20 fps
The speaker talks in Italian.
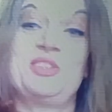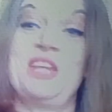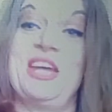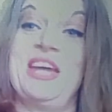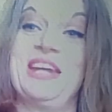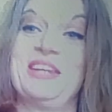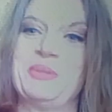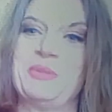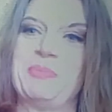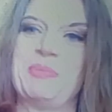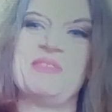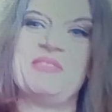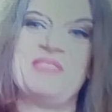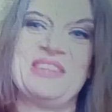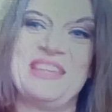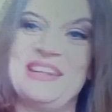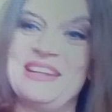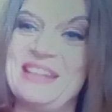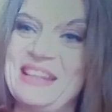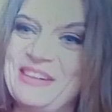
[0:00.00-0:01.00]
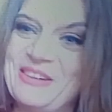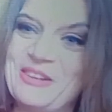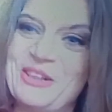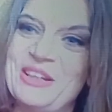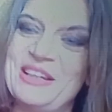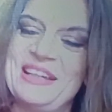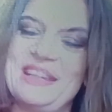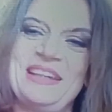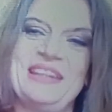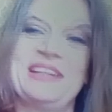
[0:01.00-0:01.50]
Certo, e poi vederlo,
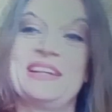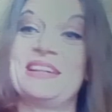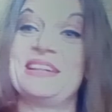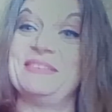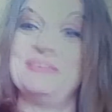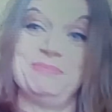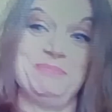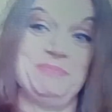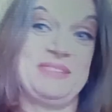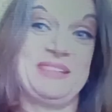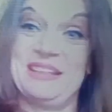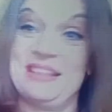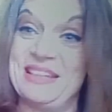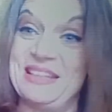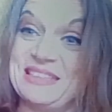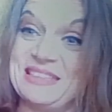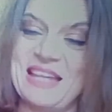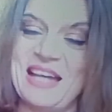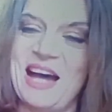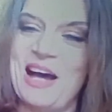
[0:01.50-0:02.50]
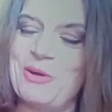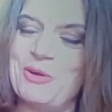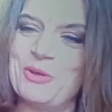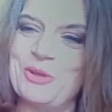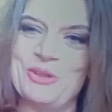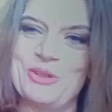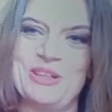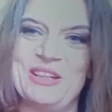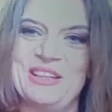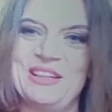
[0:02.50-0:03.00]
il, re, il
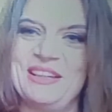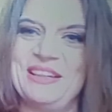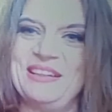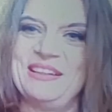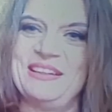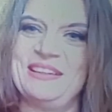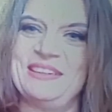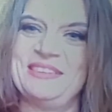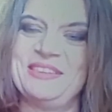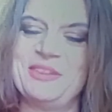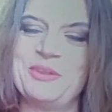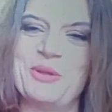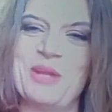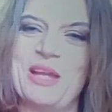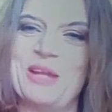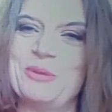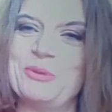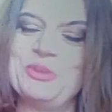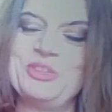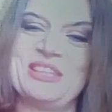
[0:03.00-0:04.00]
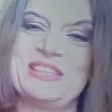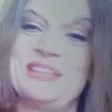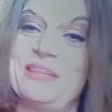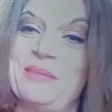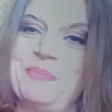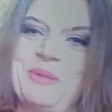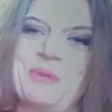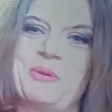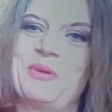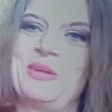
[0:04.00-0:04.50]
restauro uh, di Con la luce è
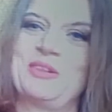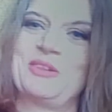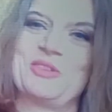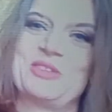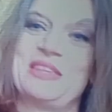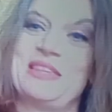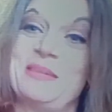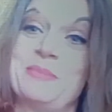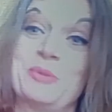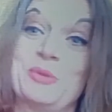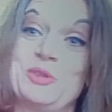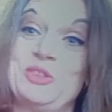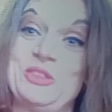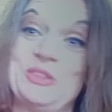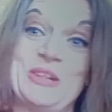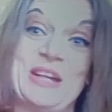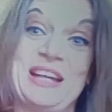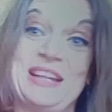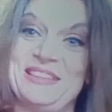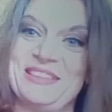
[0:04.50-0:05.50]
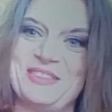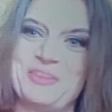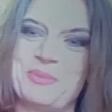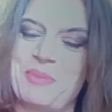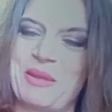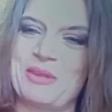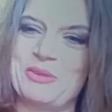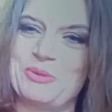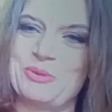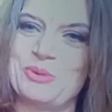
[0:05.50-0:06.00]
sempre qualcosa di emozionante,
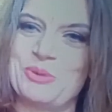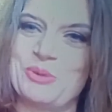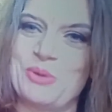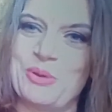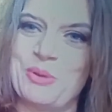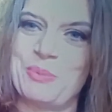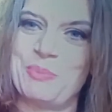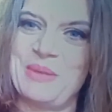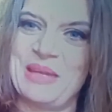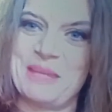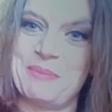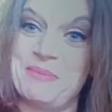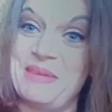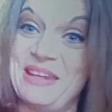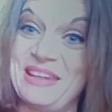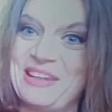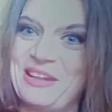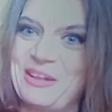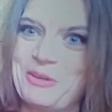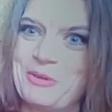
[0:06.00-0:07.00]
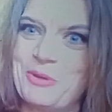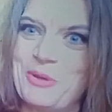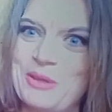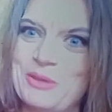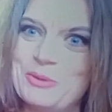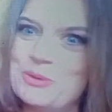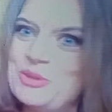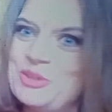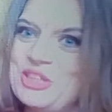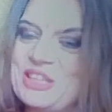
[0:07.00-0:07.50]
soprattutto per me che Con la
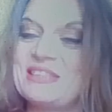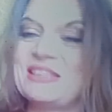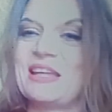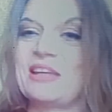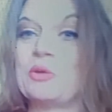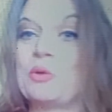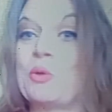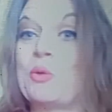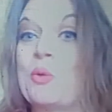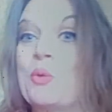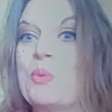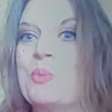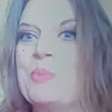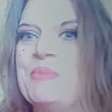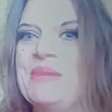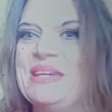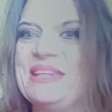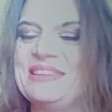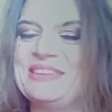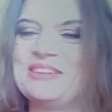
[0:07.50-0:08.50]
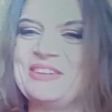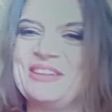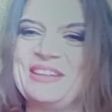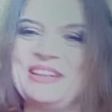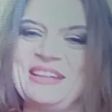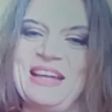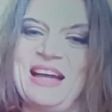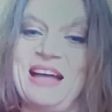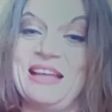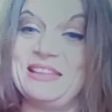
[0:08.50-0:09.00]
luce è stato un mito,
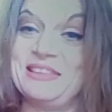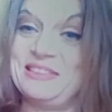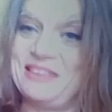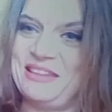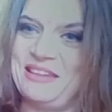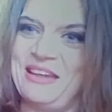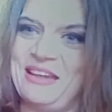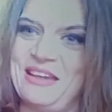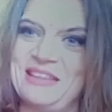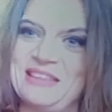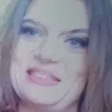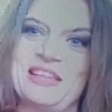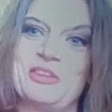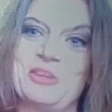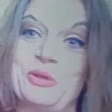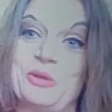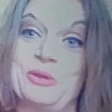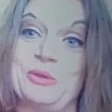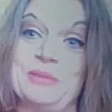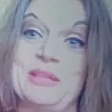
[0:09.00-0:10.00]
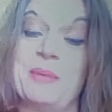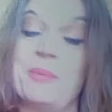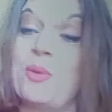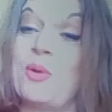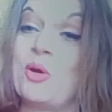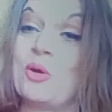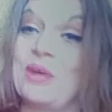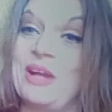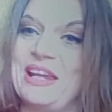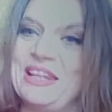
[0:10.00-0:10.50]
anzi è stato da
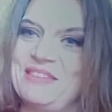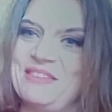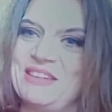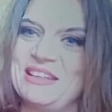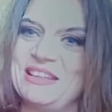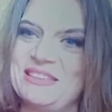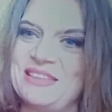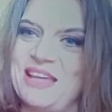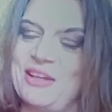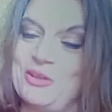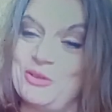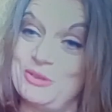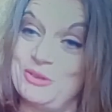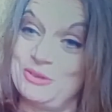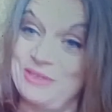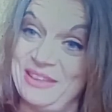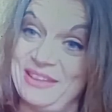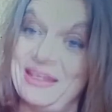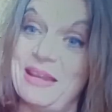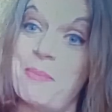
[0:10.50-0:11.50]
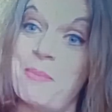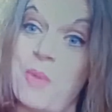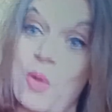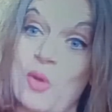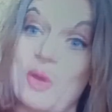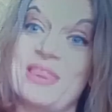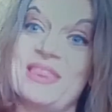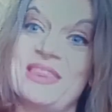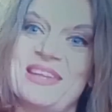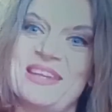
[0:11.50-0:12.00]
poco l'anniversario della
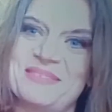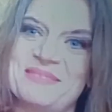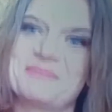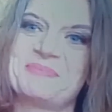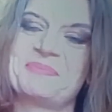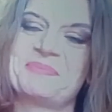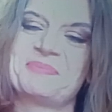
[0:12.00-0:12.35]
morte.